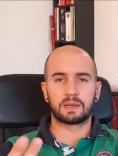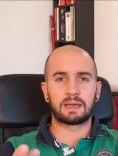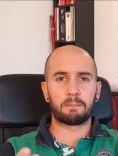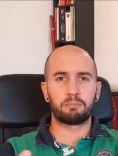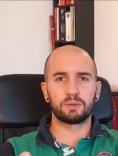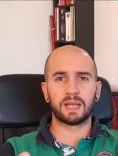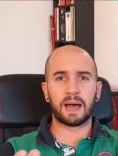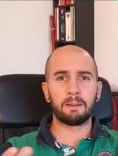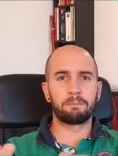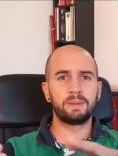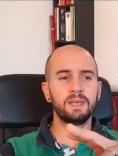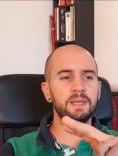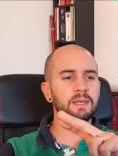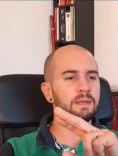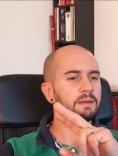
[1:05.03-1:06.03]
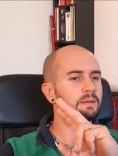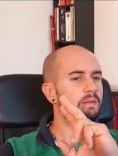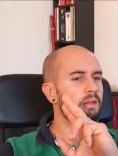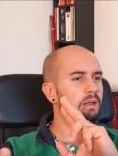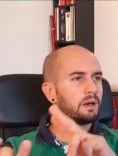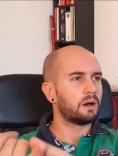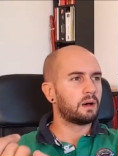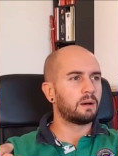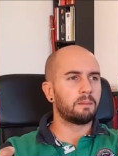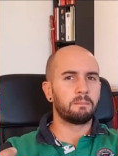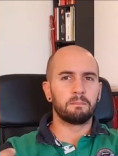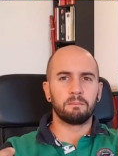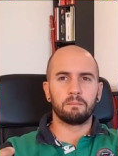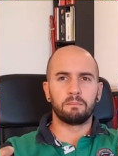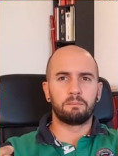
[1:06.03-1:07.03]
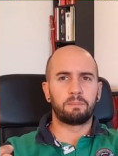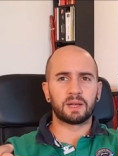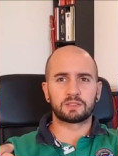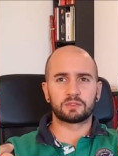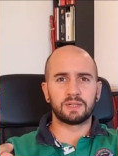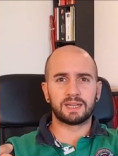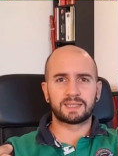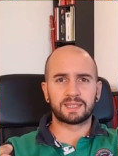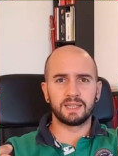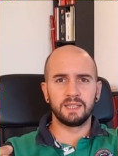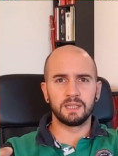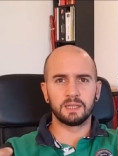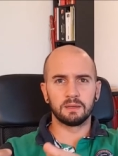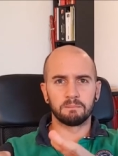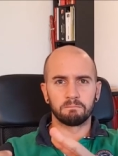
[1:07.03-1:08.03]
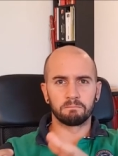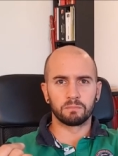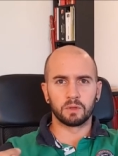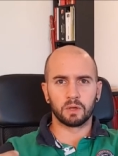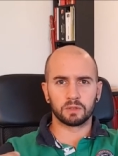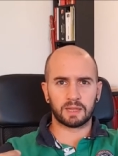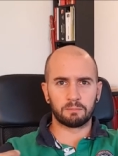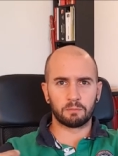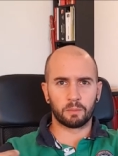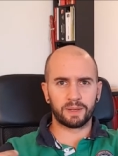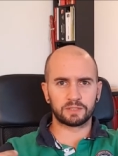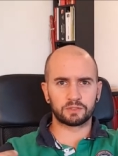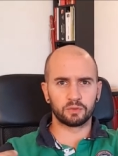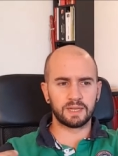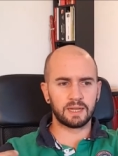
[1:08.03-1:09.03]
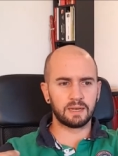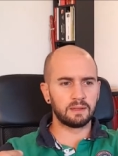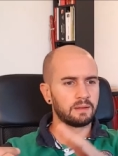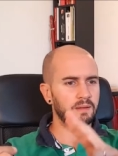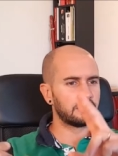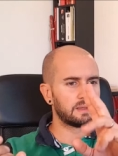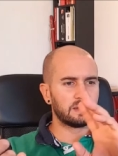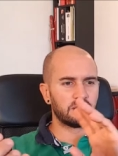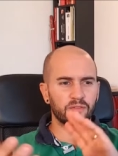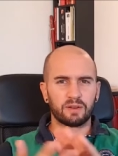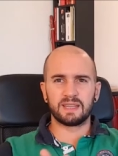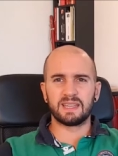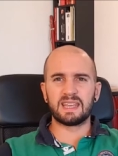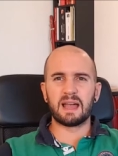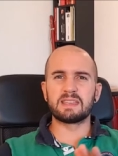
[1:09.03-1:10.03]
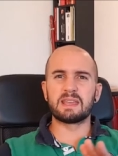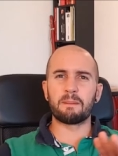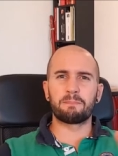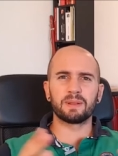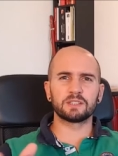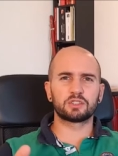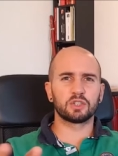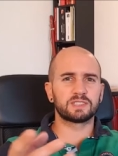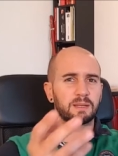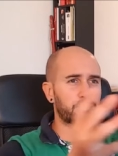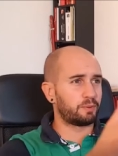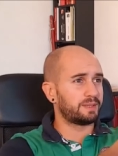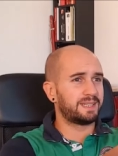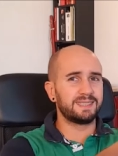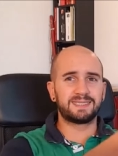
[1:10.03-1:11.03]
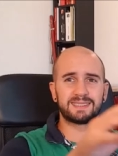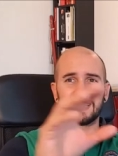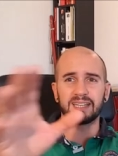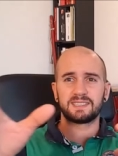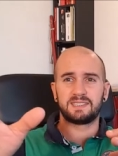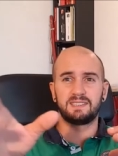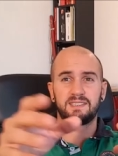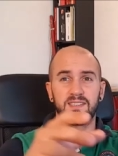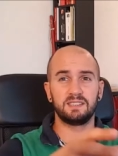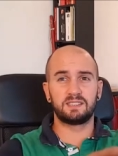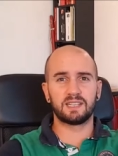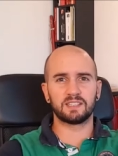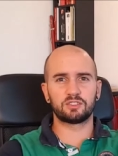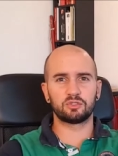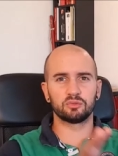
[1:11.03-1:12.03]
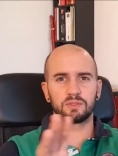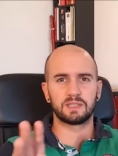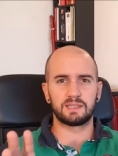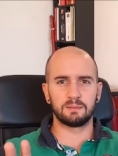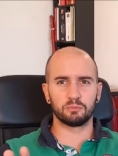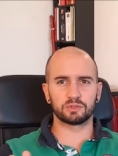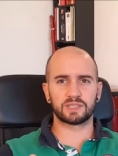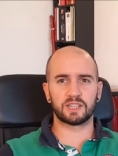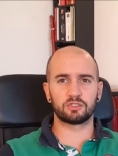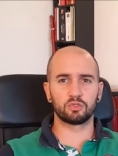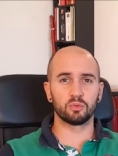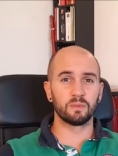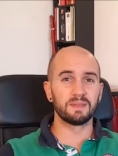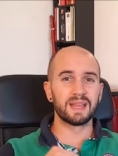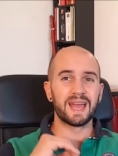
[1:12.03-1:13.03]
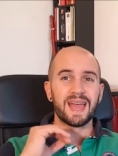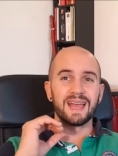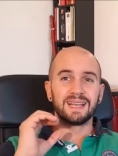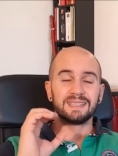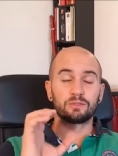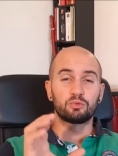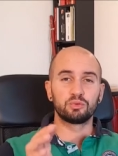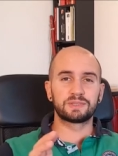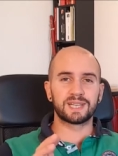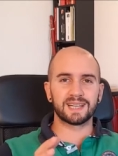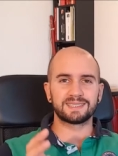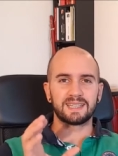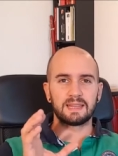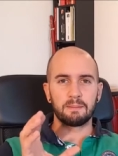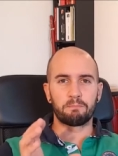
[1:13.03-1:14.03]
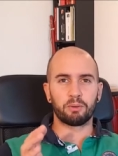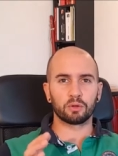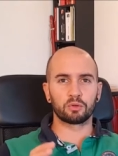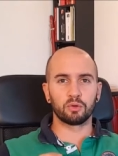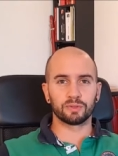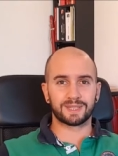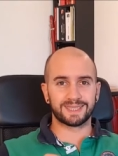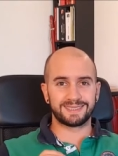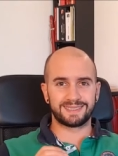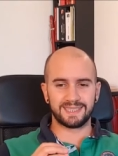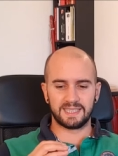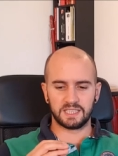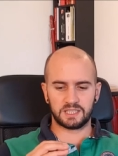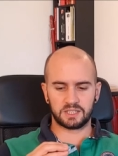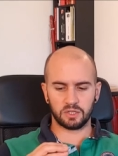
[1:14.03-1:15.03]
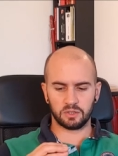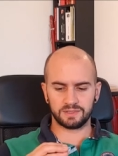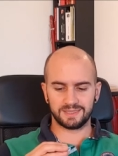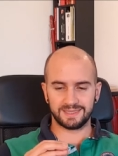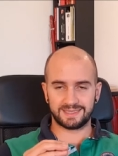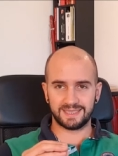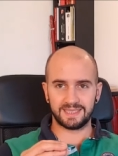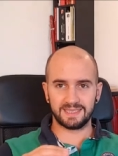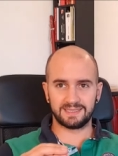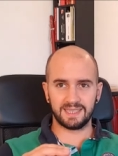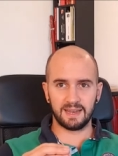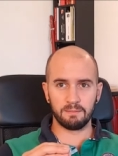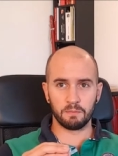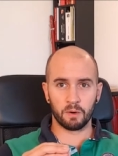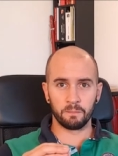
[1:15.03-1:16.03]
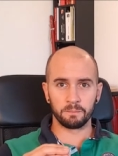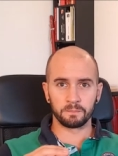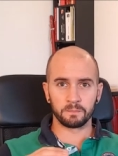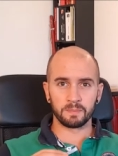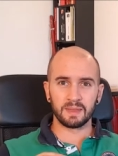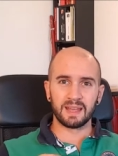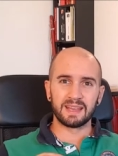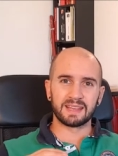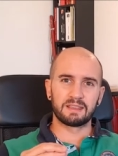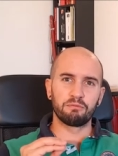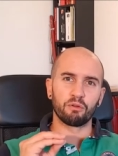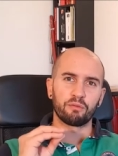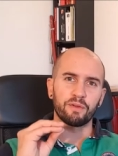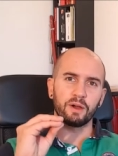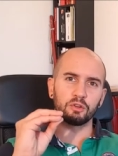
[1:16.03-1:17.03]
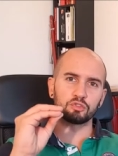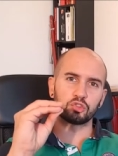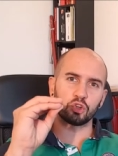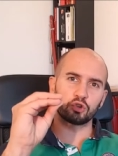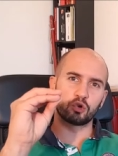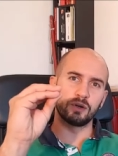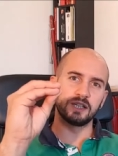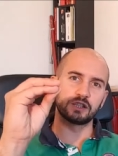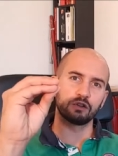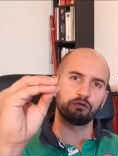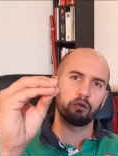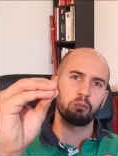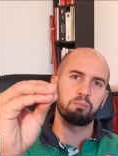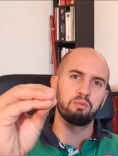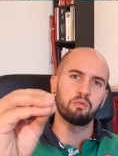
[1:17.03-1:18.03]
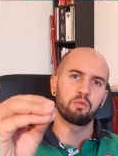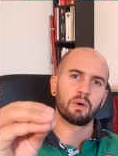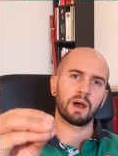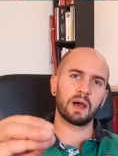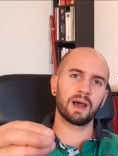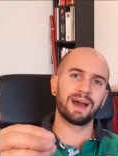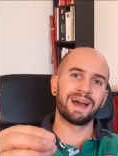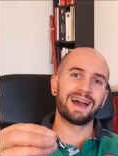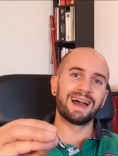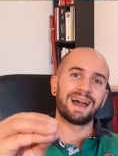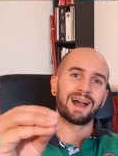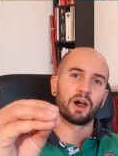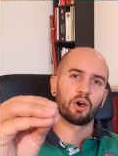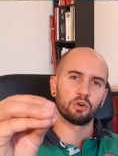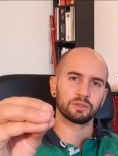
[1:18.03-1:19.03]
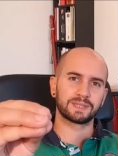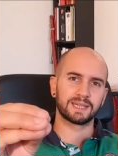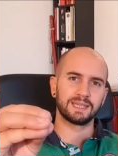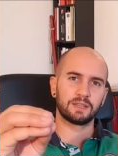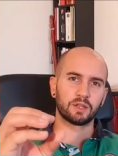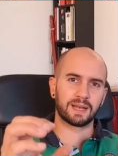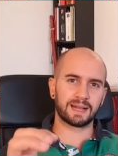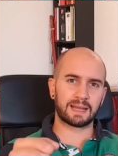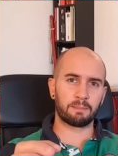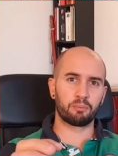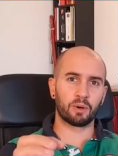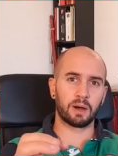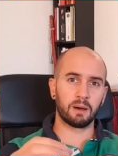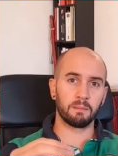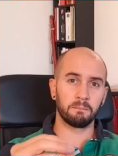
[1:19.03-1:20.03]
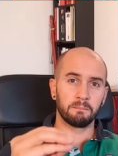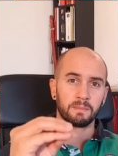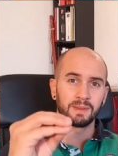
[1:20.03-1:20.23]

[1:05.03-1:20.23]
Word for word: capothérapie, personal training, entraînement personnel. Enfin, il y, a plein de choses. Ça peut être des stages, des initiations, des démonstrations. Tout ça, c'est des portes d'entrée. C'est des choses, c'est des éléments qui vont faire en sorte que les gens vont pouvoir rentrer dans la capora